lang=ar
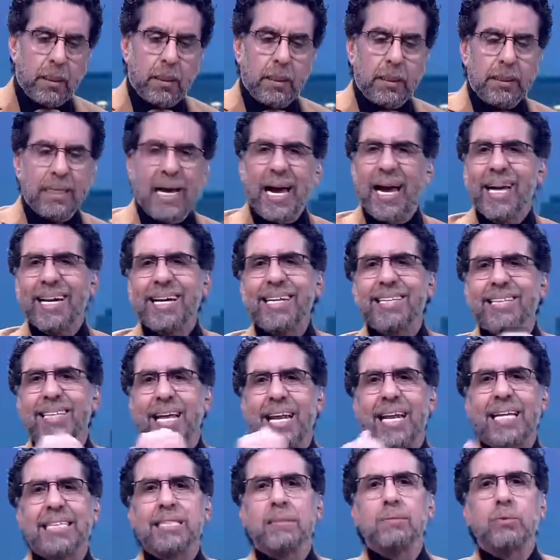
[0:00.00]
يعني انت
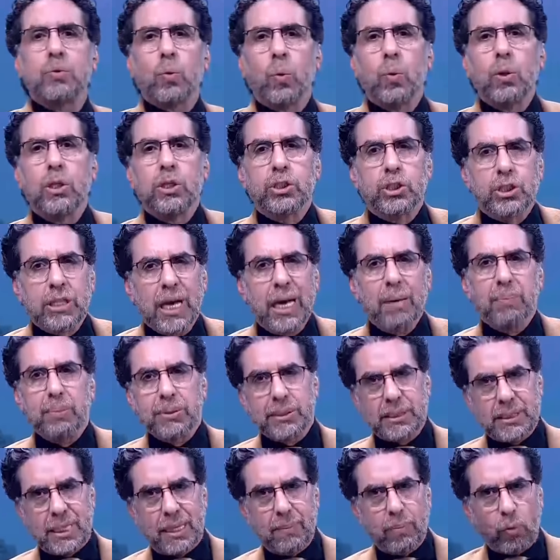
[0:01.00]
لازم تقول الشعب
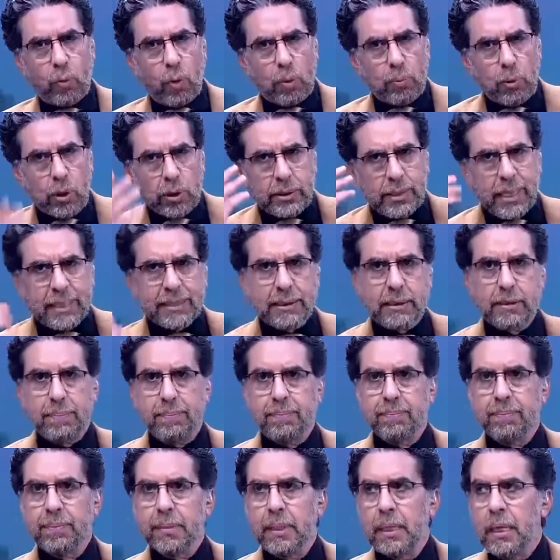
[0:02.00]
الصابر ومحتسب
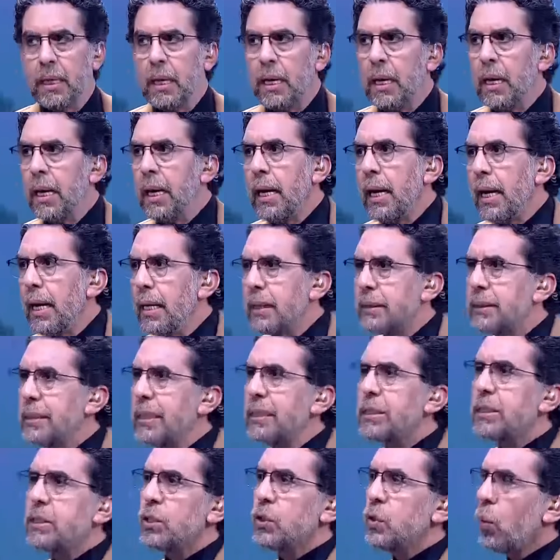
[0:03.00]

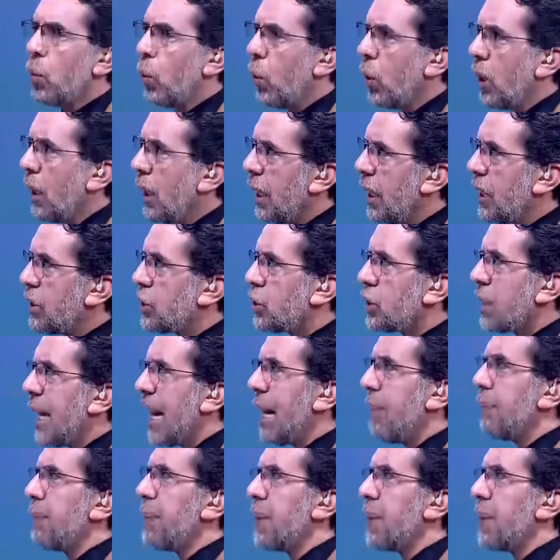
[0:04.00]
السيسي يقول الشعب